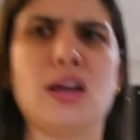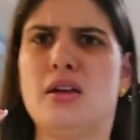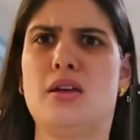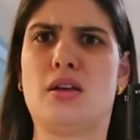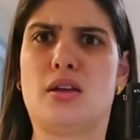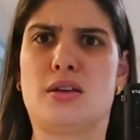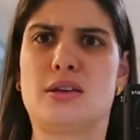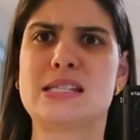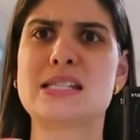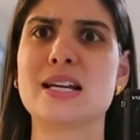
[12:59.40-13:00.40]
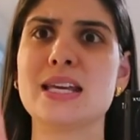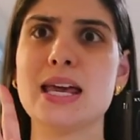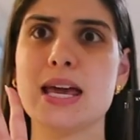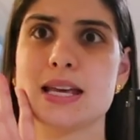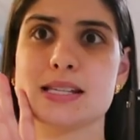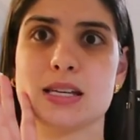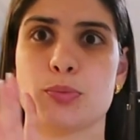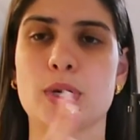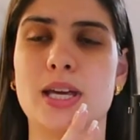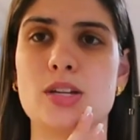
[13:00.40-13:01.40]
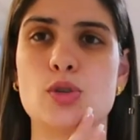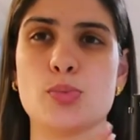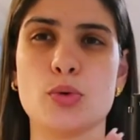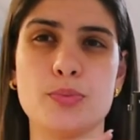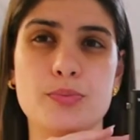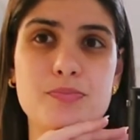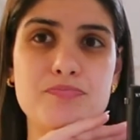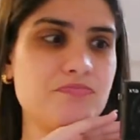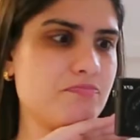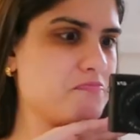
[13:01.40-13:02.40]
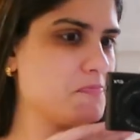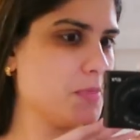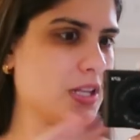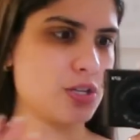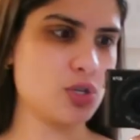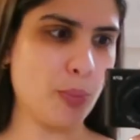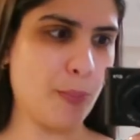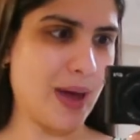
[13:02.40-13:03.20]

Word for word: já estranhei, assim, porque, tipo, me deixou